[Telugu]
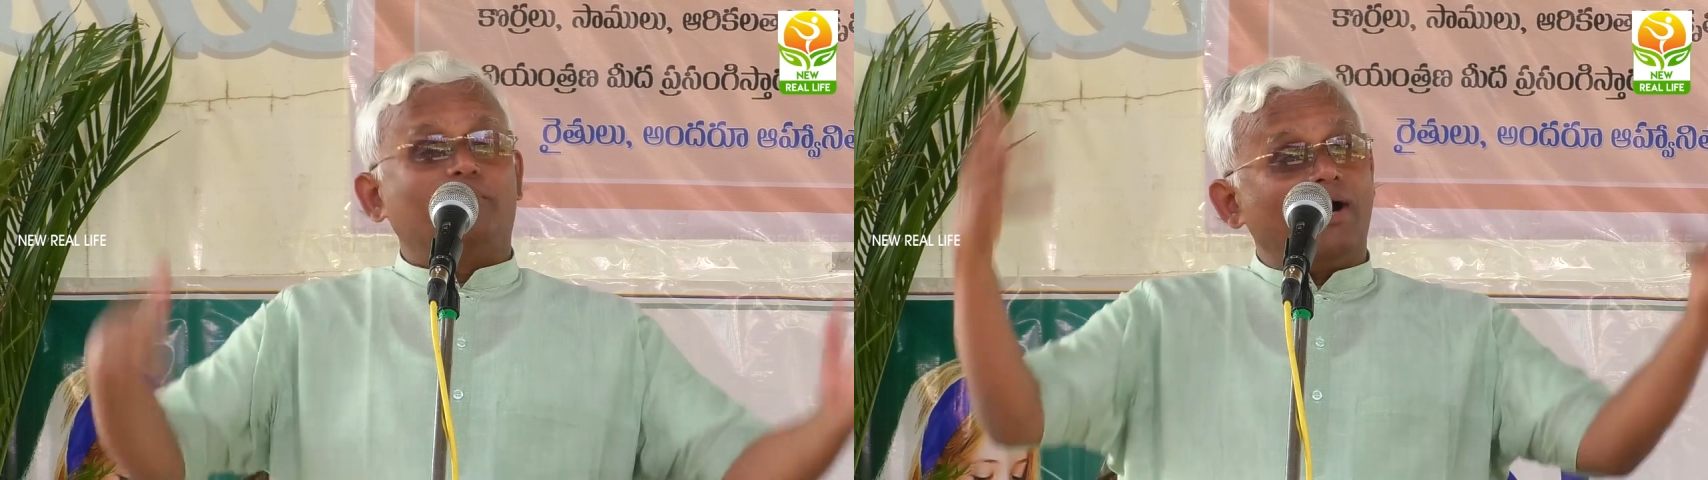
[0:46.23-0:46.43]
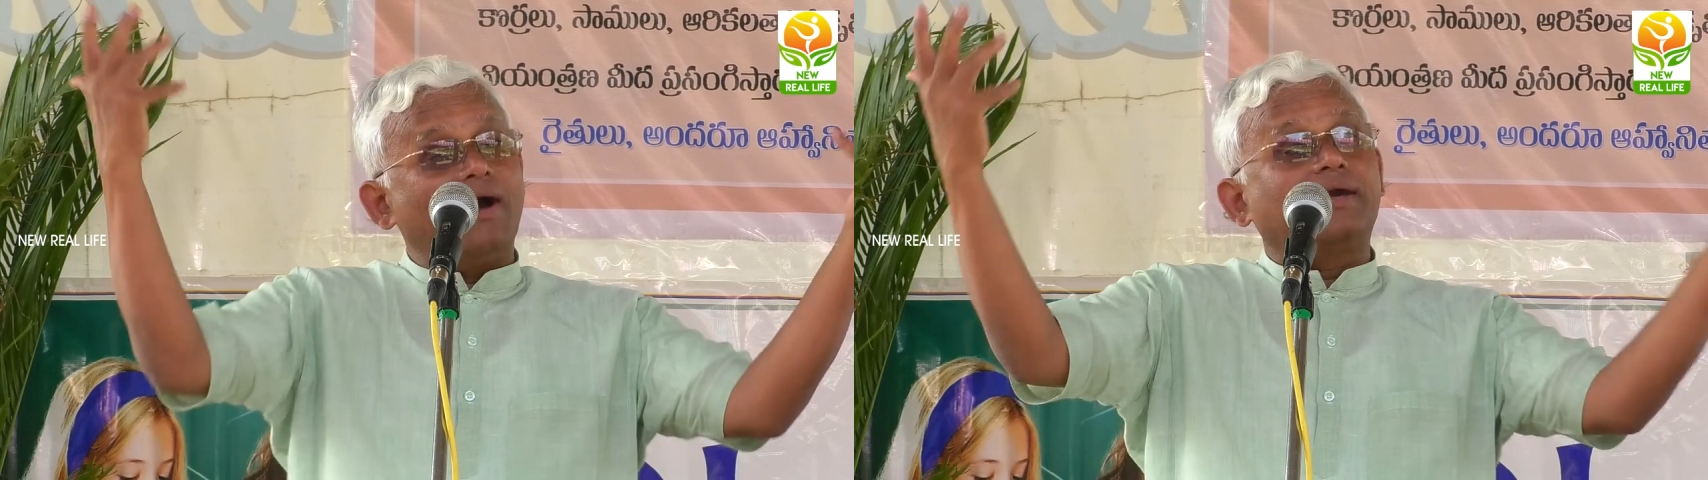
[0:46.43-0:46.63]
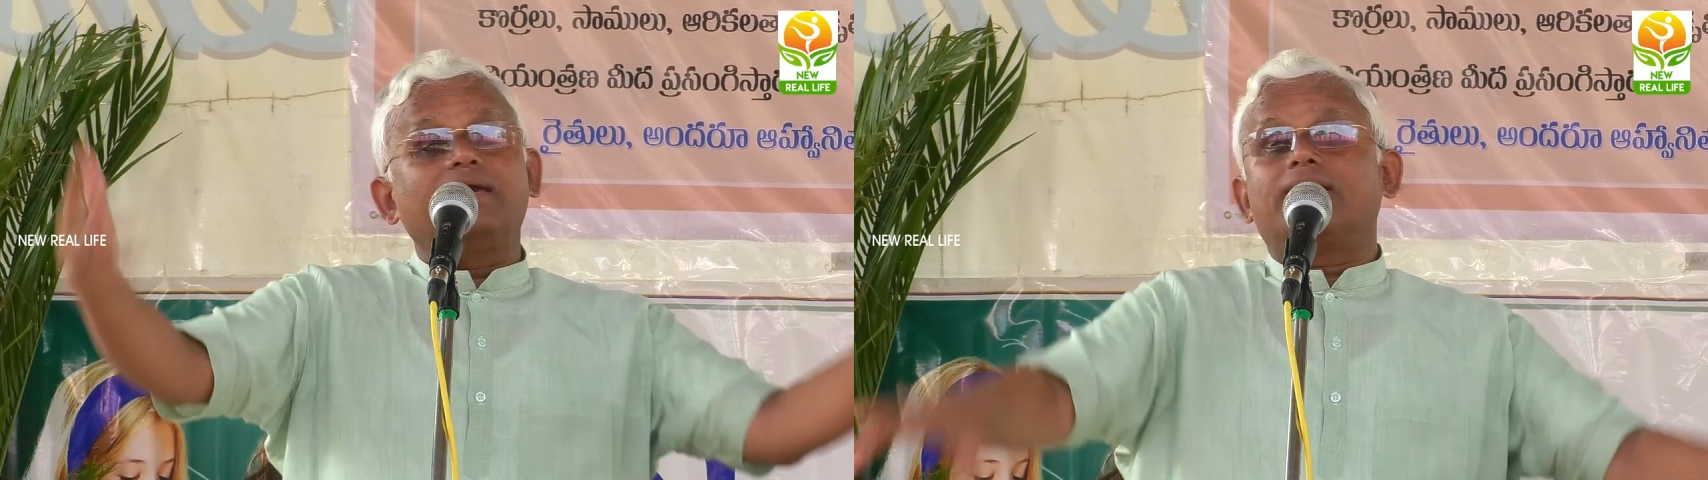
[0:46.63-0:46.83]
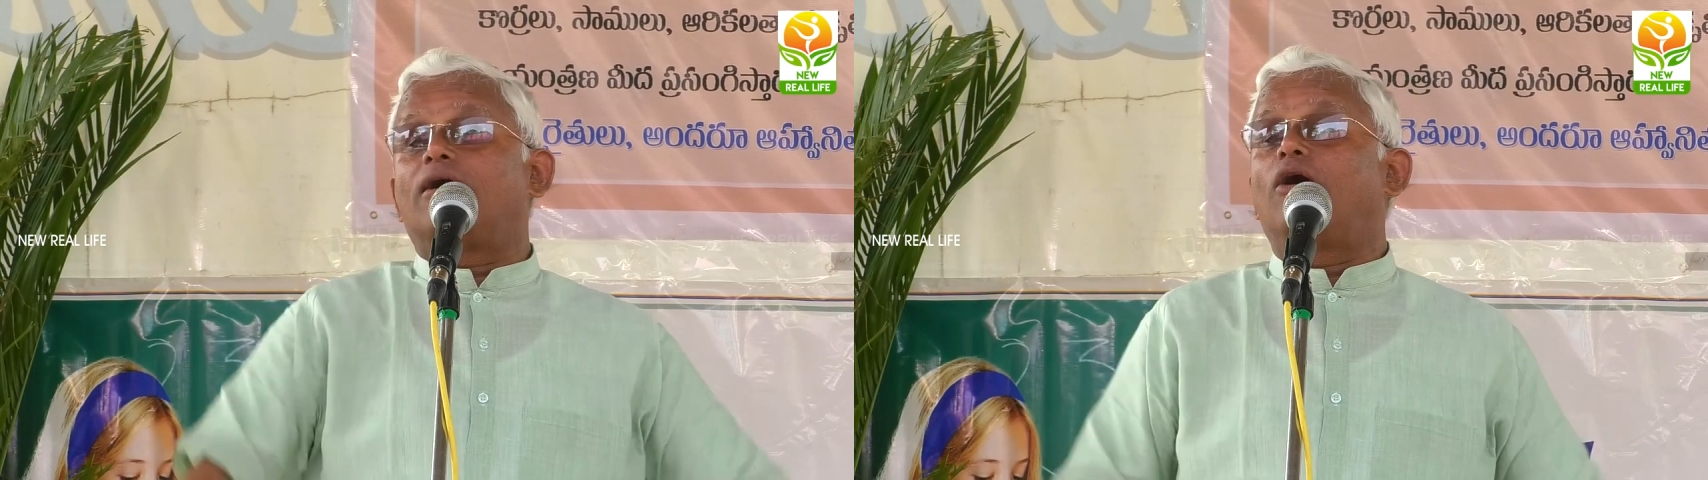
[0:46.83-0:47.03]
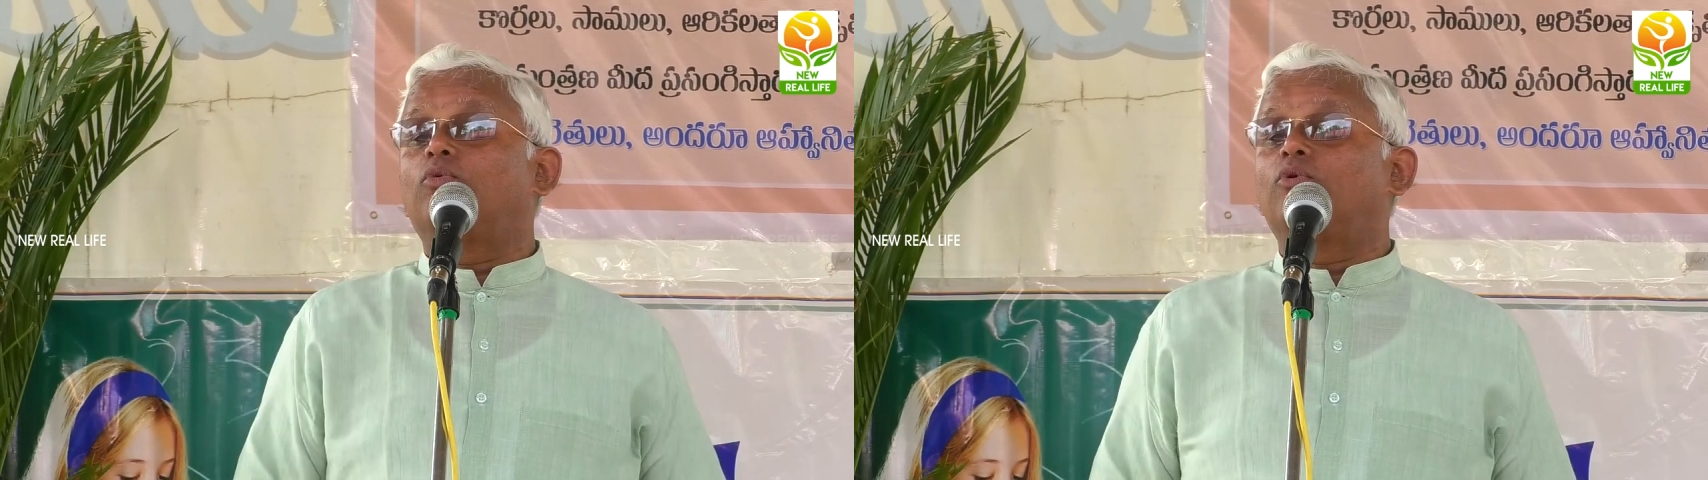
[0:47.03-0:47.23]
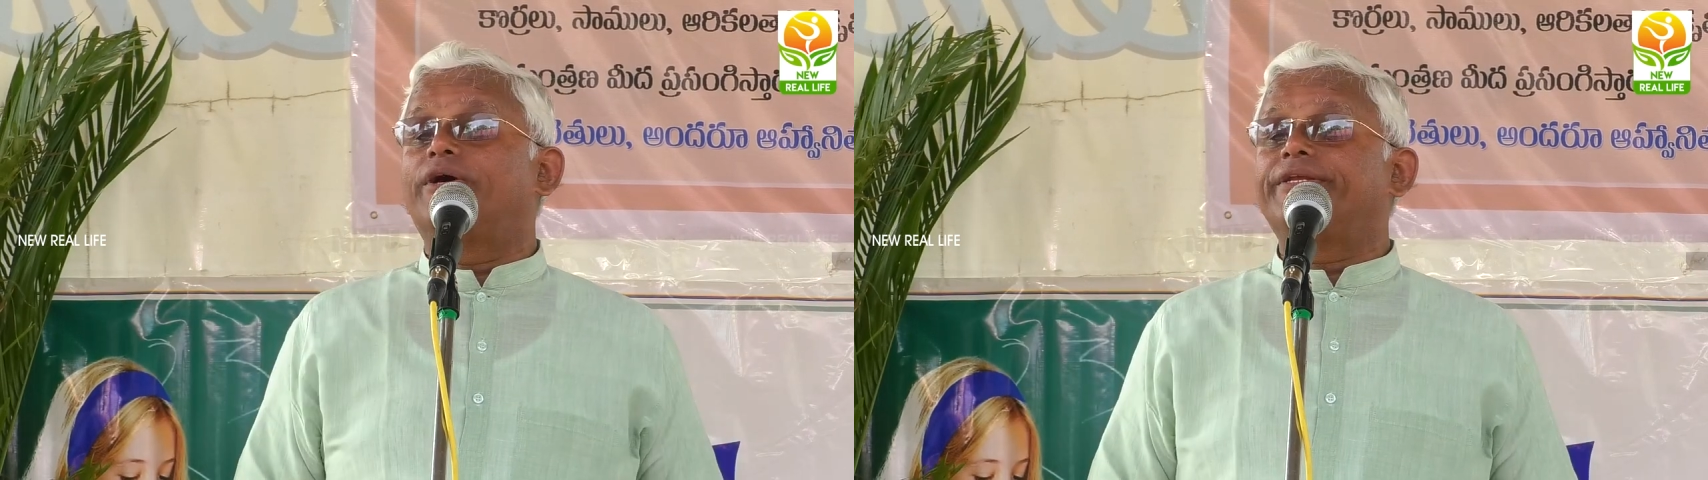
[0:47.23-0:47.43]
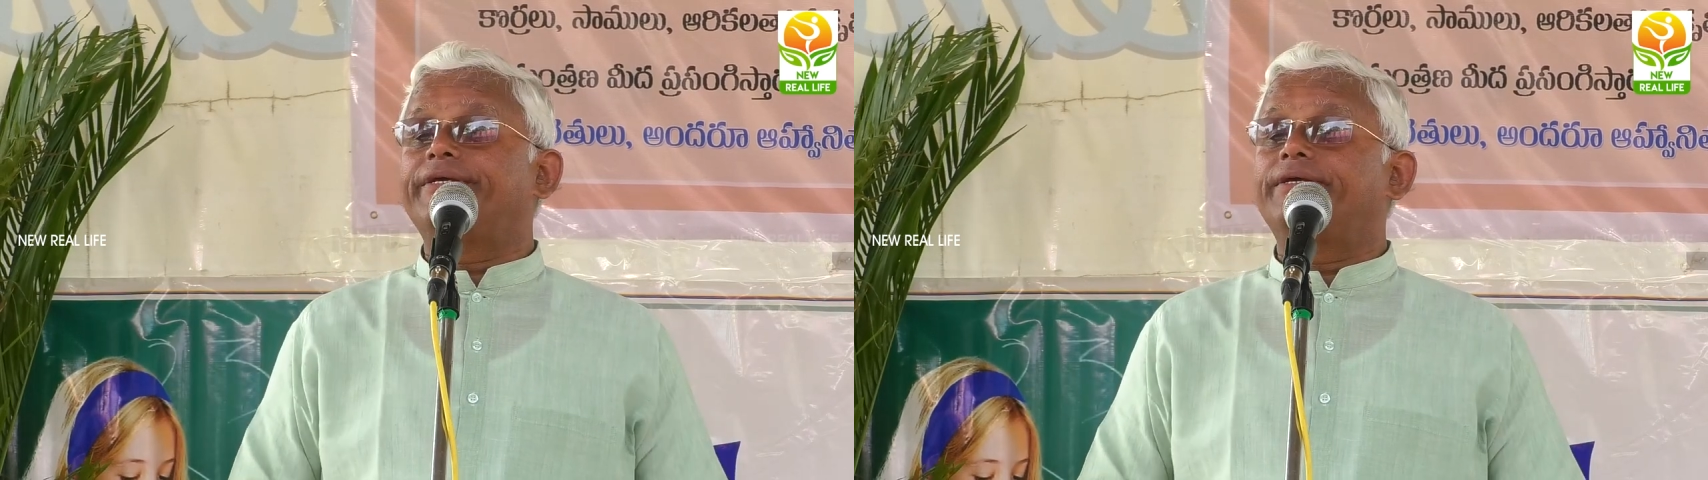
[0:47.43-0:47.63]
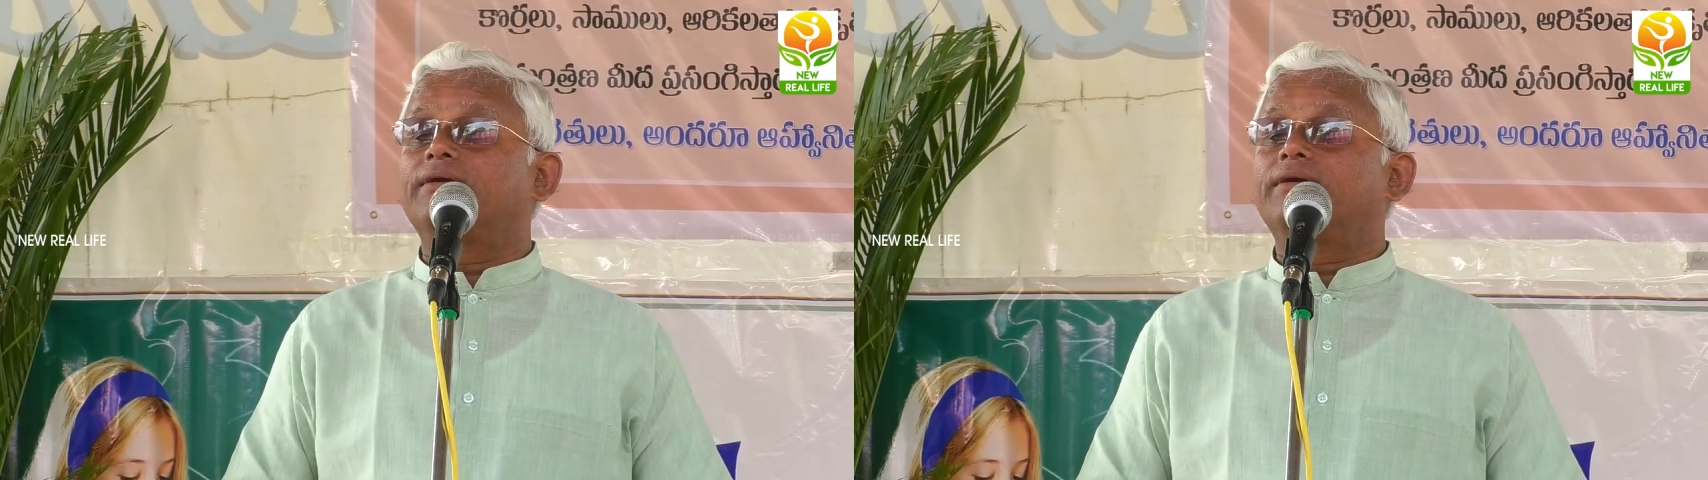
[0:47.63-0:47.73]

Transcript: బాగే కావు అని